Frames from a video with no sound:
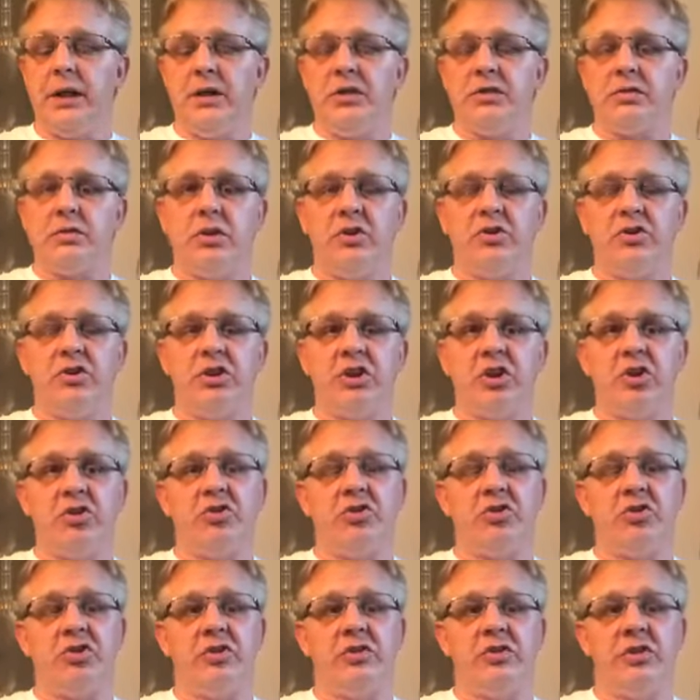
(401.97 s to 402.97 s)
Słuchajcie,
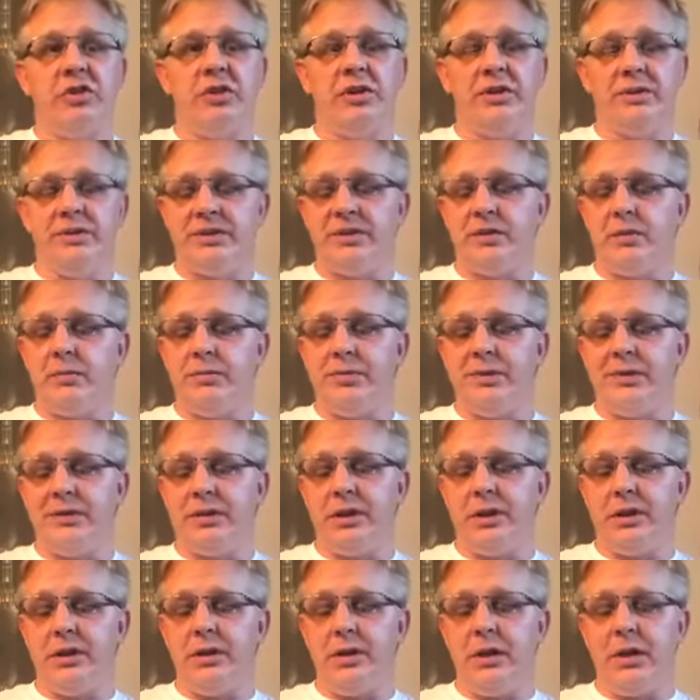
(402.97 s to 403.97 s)
też e, są
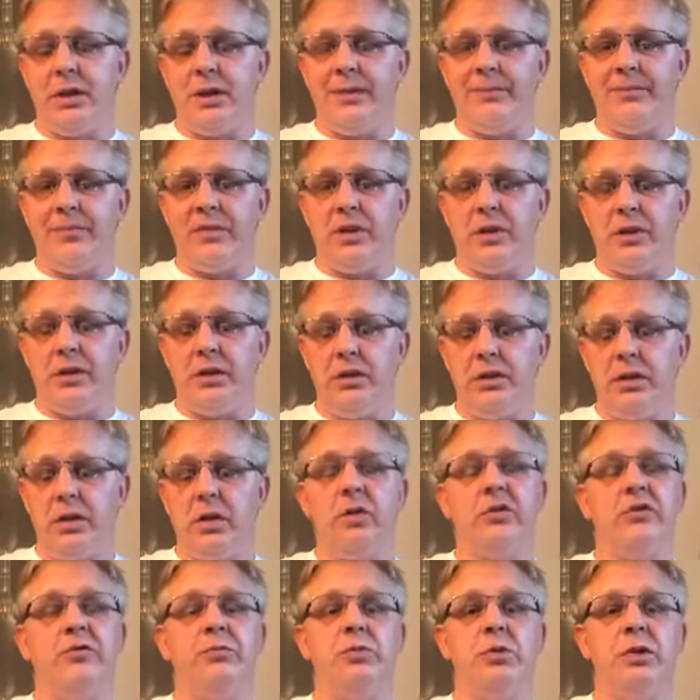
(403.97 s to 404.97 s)
badania
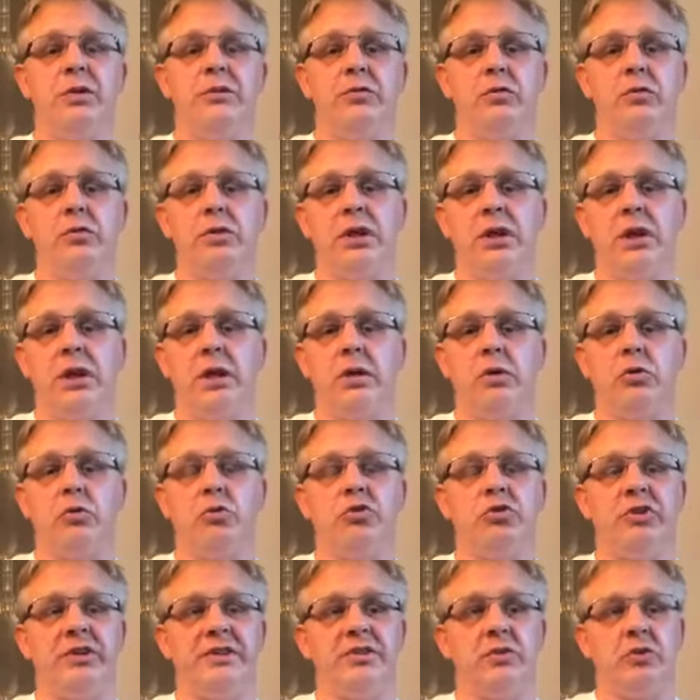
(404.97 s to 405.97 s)
jego wpływu na
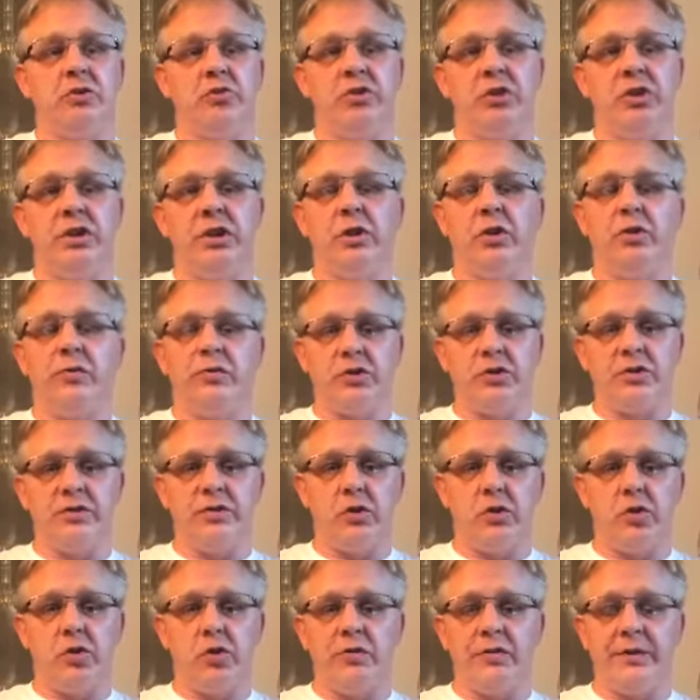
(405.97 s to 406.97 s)
różne schorzenia
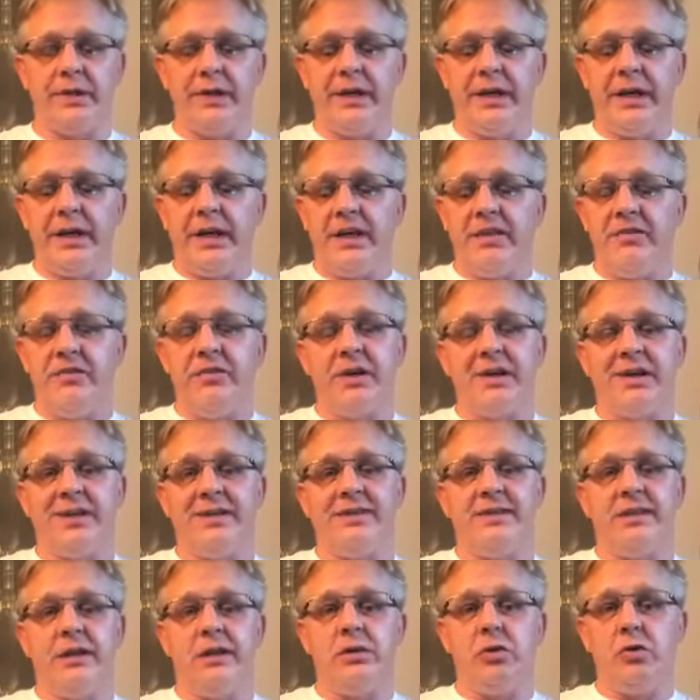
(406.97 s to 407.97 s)
nowotworowe.
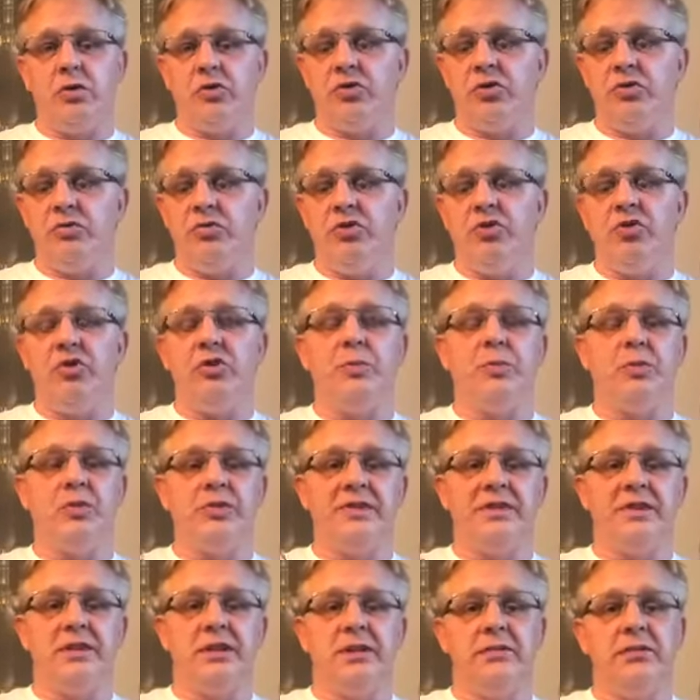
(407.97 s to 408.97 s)
Wykazano oczywiście
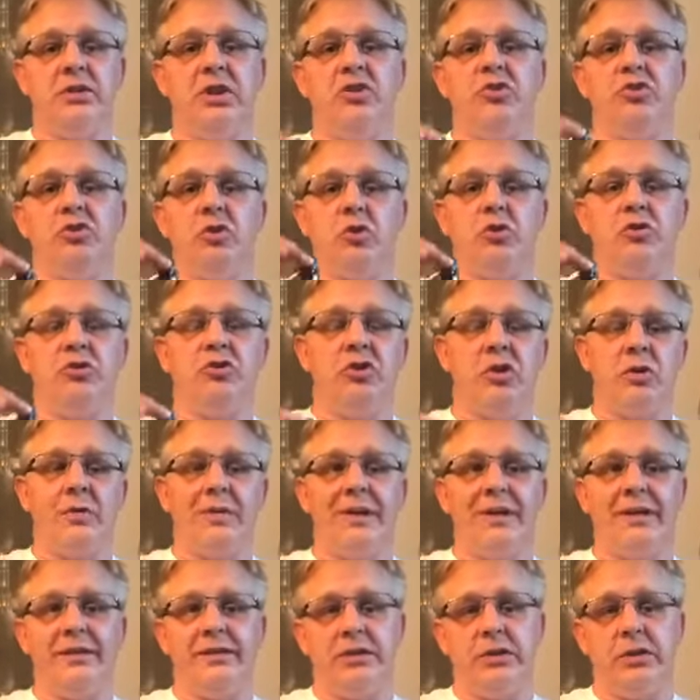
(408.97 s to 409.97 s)
pozytywnie, że on
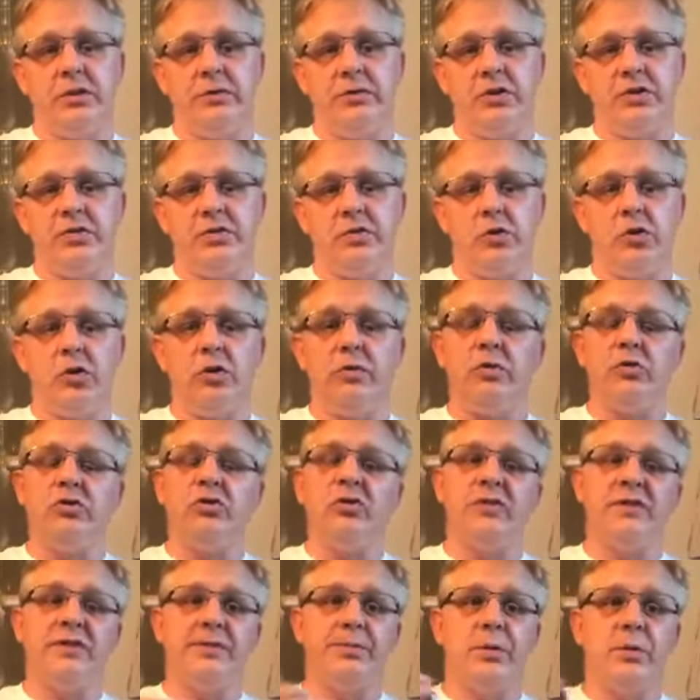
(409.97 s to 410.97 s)
działa antynowotworowo,
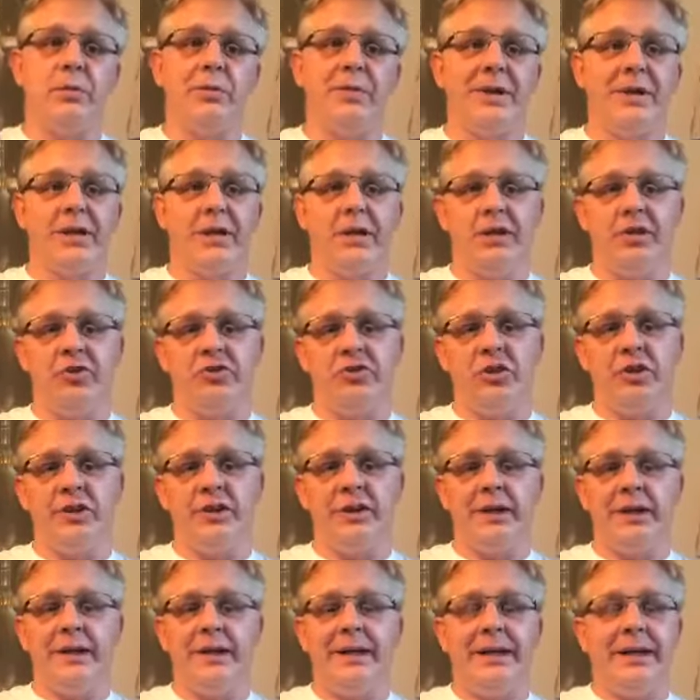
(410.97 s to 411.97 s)
czy wspomaga
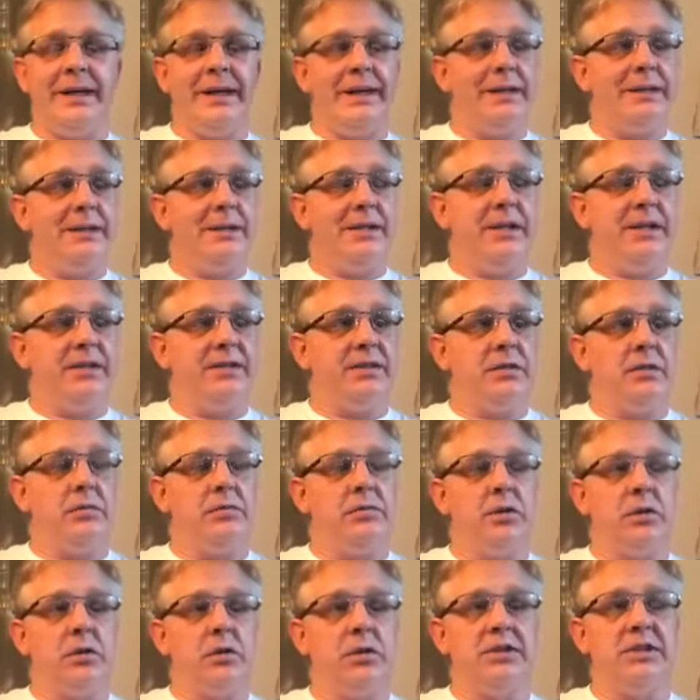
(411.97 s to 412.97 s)
leczenia. Nie
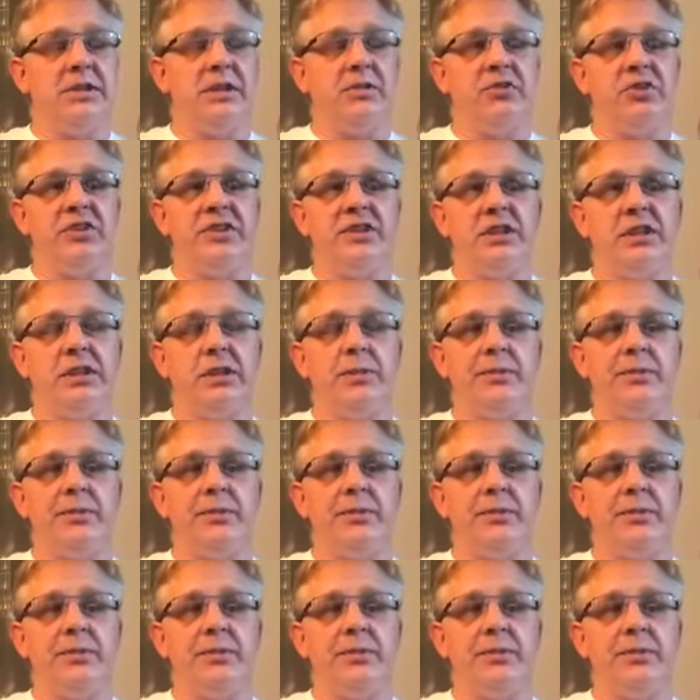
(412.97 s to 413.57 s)
są do końca wszystkie te